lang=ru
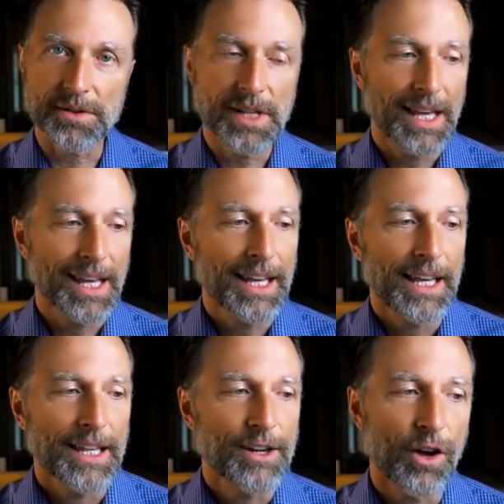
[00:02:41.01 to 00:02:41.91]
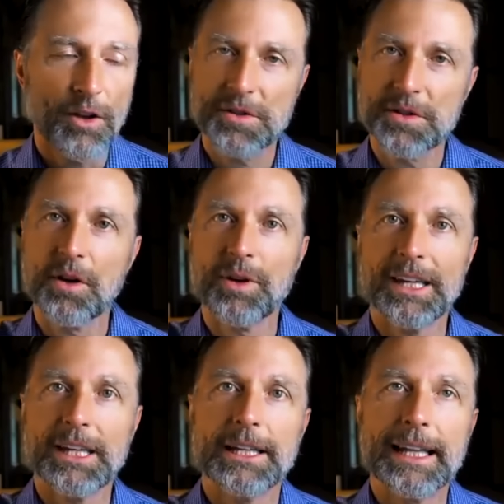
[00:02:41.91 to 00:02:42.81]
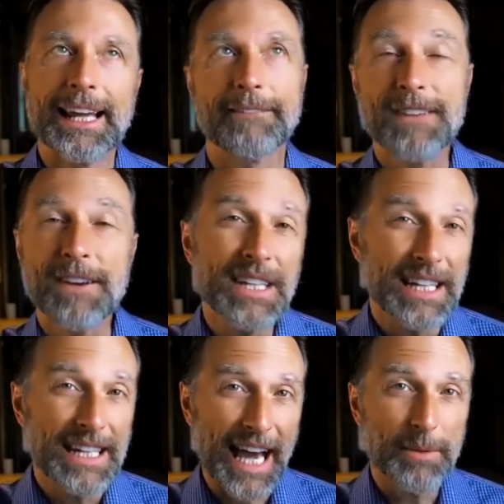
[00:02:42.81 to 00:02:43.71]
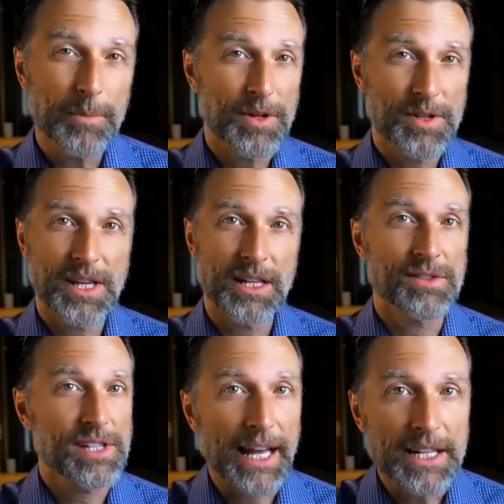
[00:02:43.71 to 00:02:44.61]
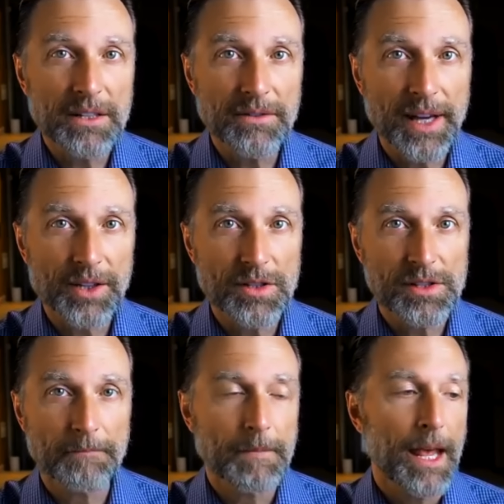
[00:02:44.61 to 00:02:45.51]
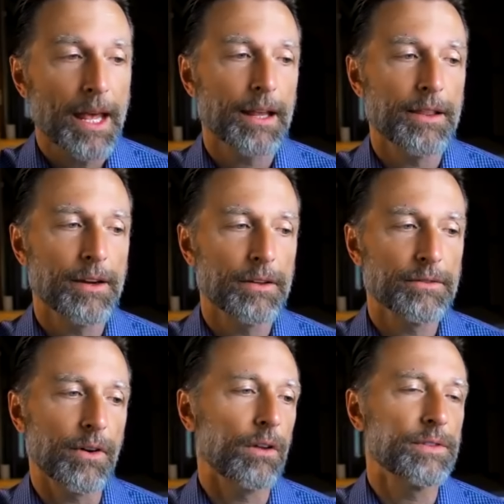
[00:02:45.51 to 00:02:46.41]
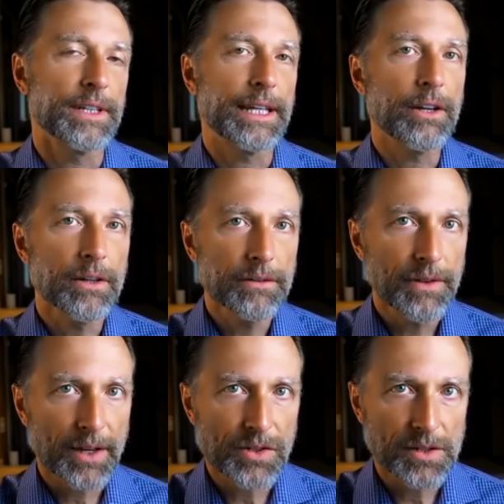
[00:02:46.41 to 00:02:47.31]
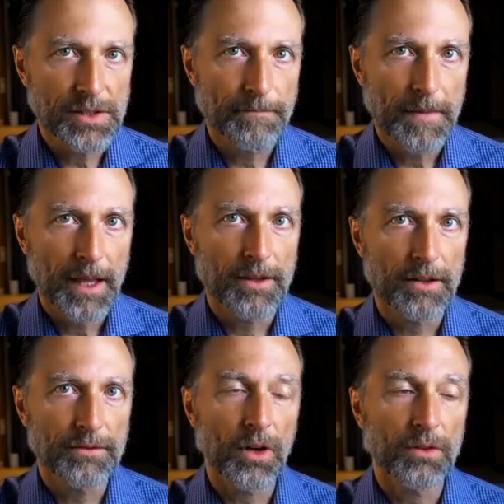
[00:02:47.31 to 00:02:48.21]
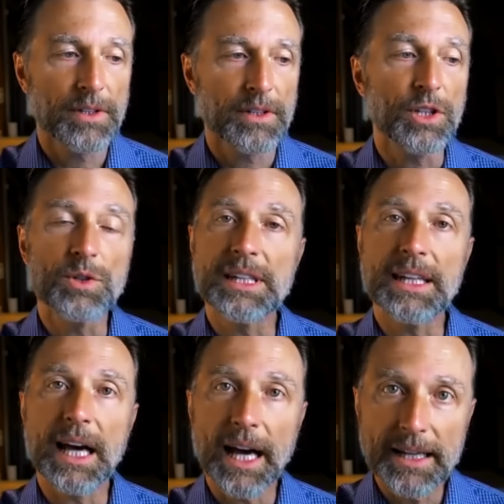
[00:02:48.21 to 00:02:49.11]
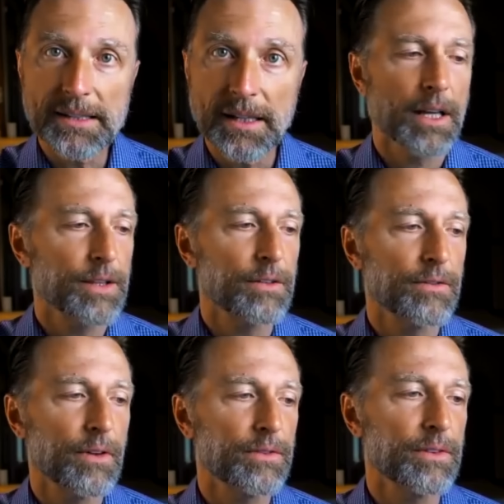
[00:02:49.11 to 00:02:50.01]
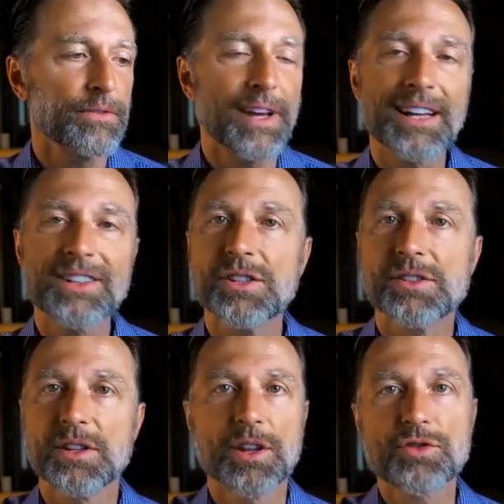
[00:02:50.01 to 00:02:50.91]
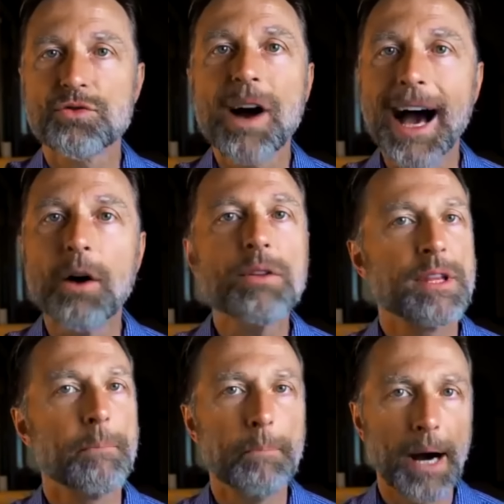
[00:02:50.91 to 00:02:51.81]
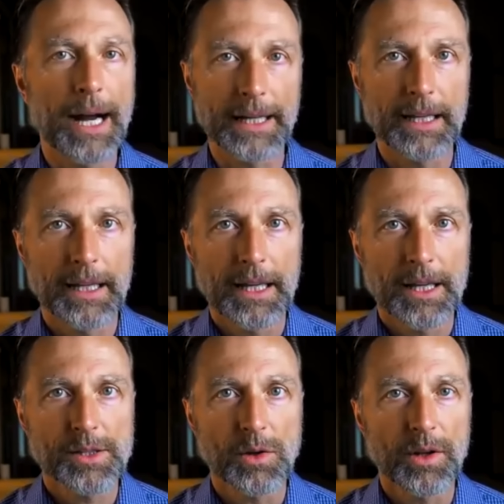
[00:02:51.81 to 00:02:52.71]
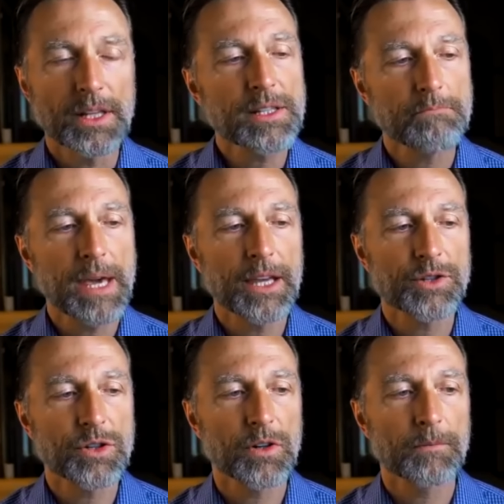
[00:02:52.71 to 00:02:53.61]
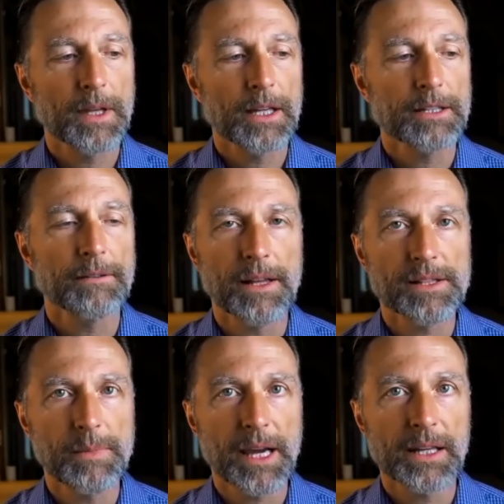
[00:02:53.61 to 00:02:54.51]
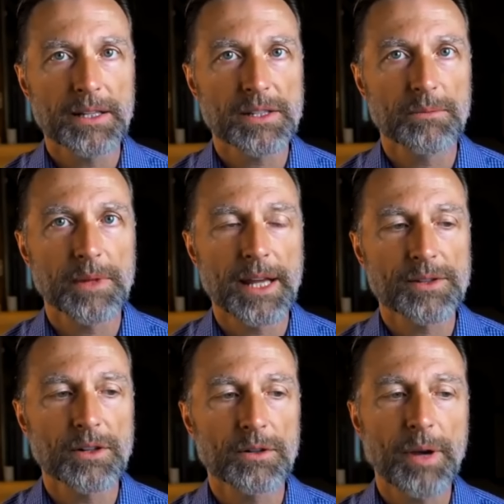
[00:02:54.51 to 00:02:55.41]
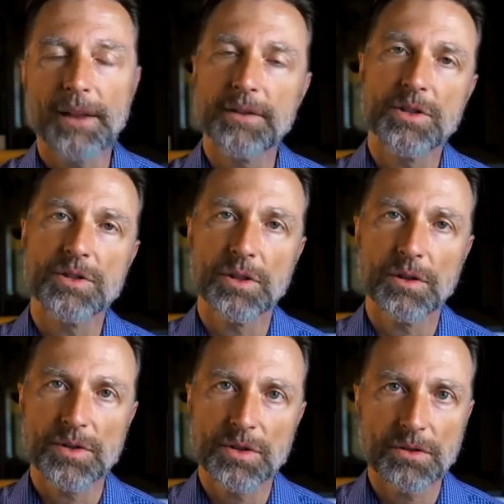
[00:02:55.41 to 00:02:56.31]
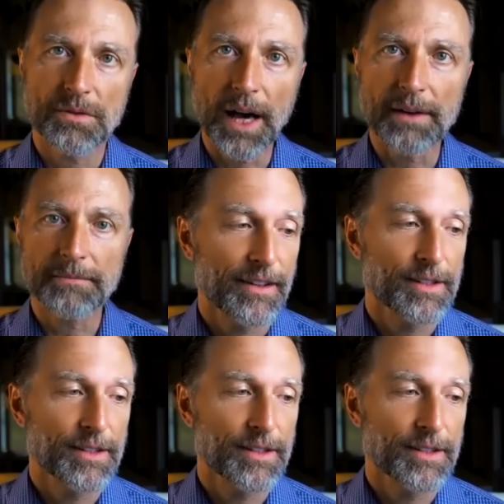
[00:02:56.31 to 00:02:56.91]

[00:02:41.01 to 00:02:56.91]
Они появляются в 60% случаев при инфекции носовых пазух, при ушных инфекциях, инфекциях мочевыводящих путей, при всех инфекциях по всему телу. Это основная защита, которую патогены используют для выживания.